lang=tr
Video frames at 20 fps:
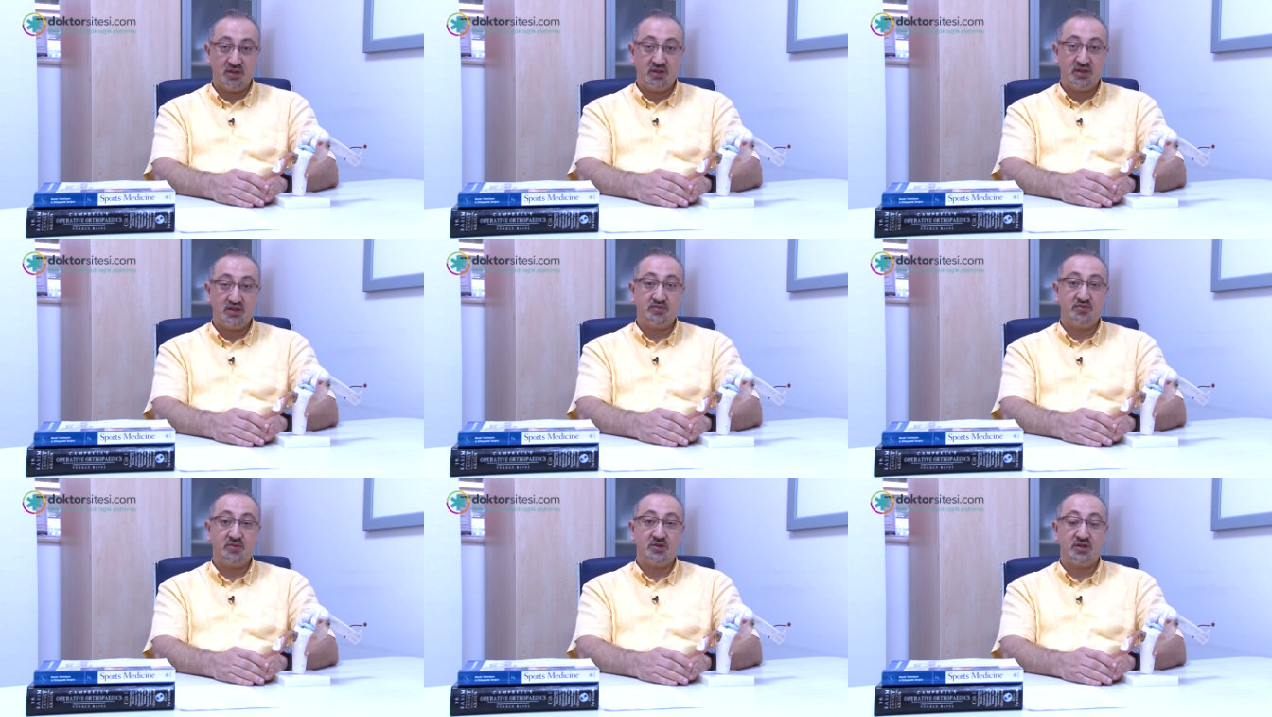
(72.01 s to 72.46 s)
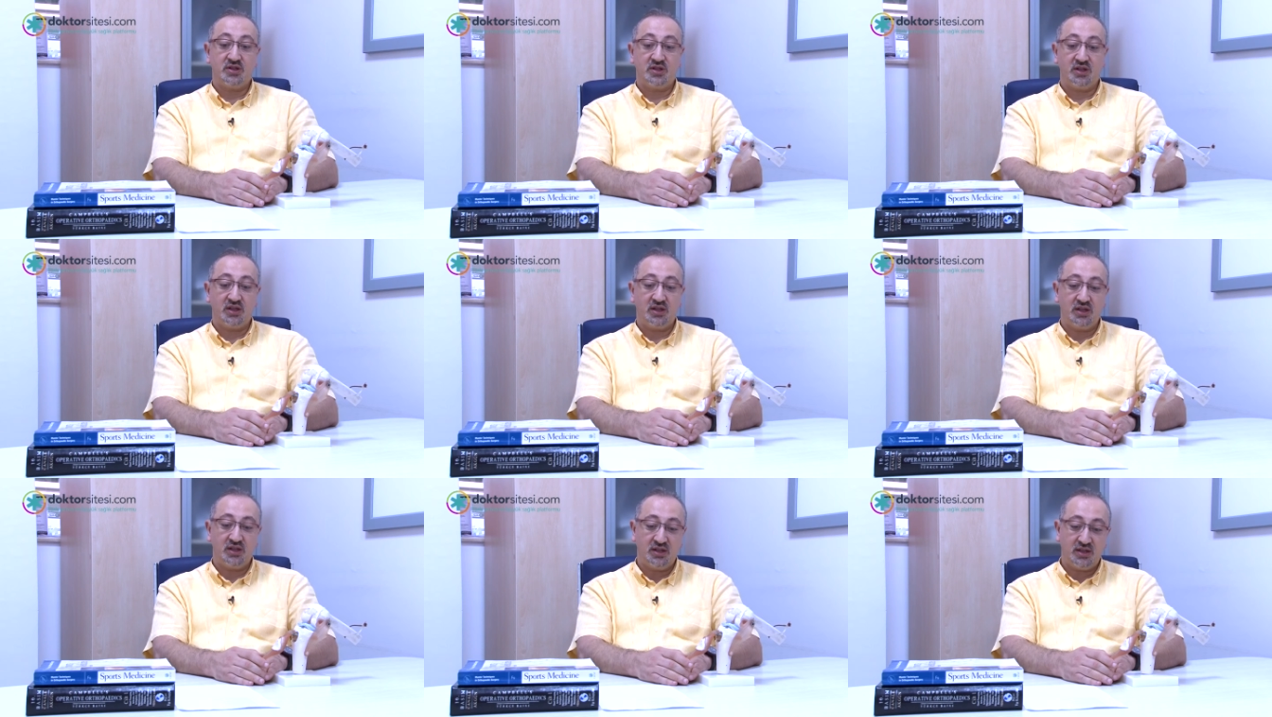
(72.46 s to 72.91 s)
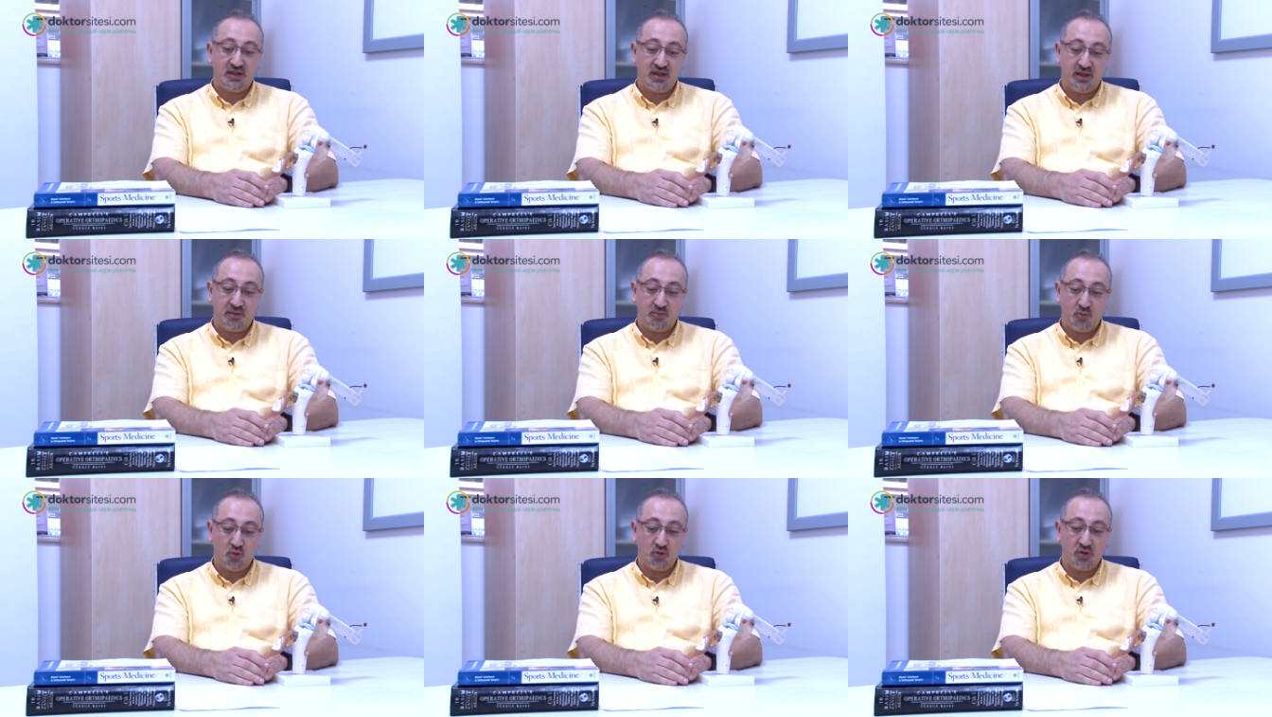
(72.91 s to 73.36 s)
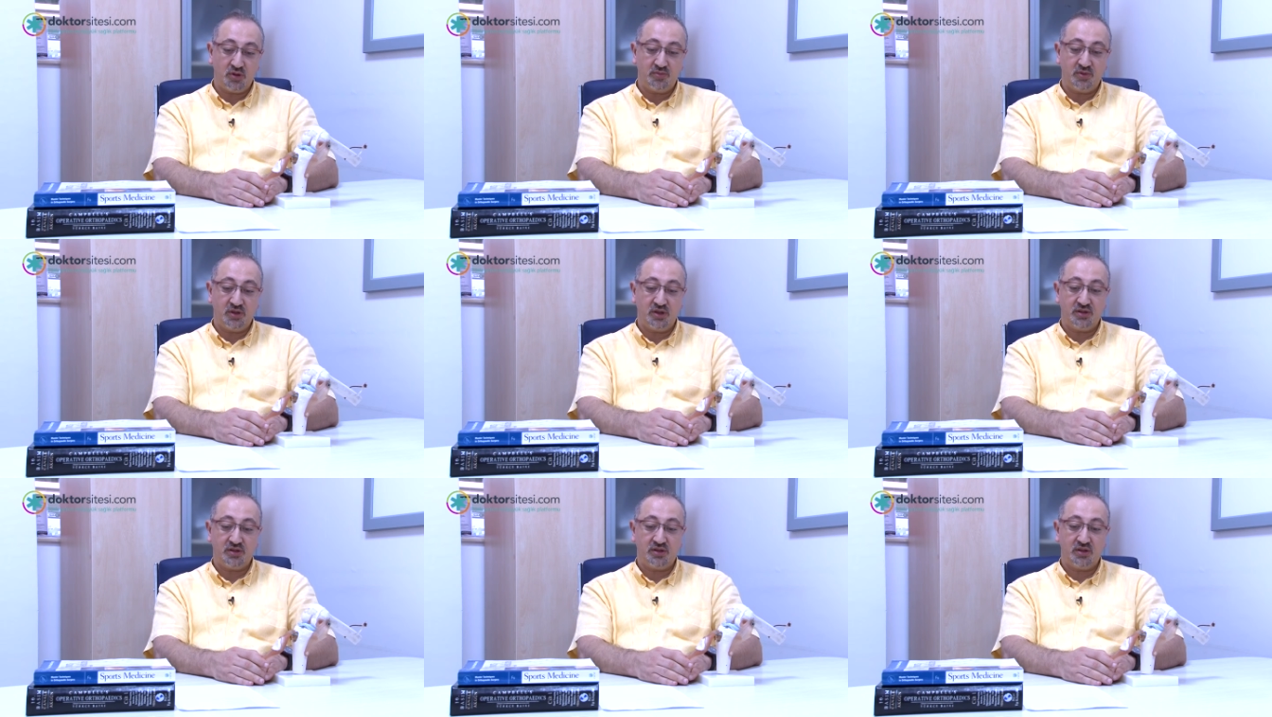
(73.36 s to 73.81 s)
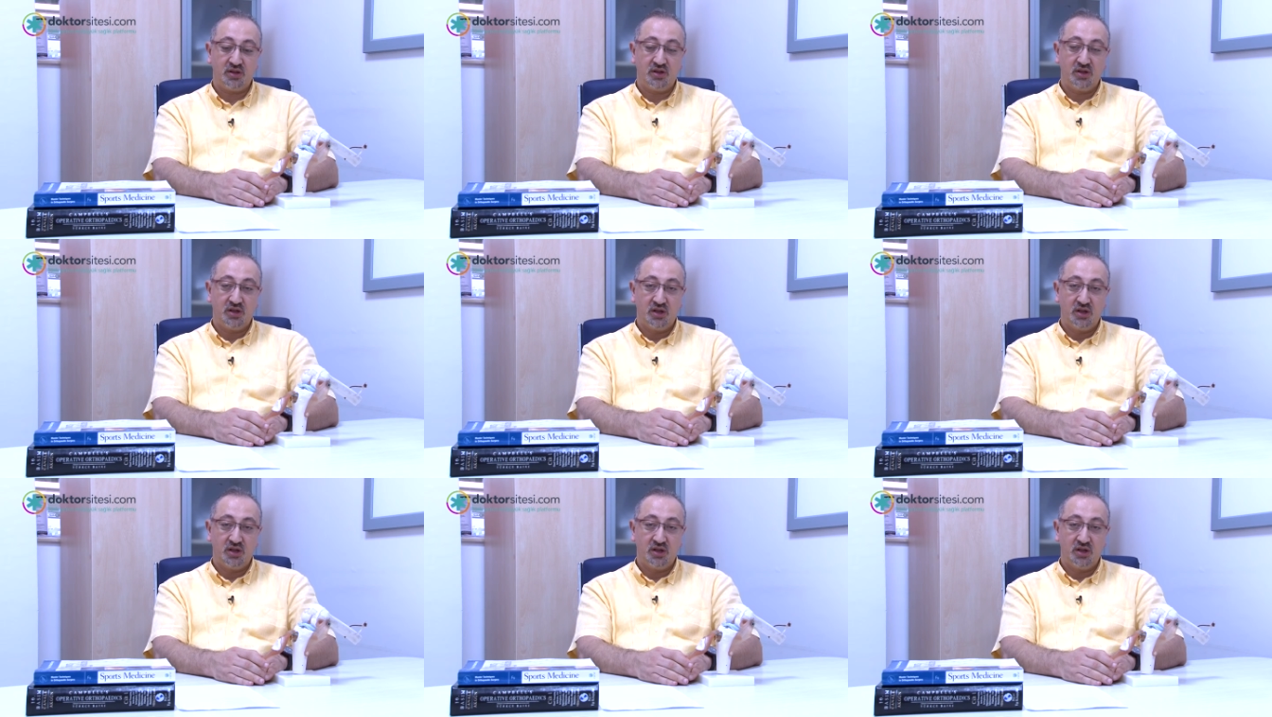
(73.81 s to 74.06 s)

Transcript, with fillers: Dizimizde kilitlenme olabilir.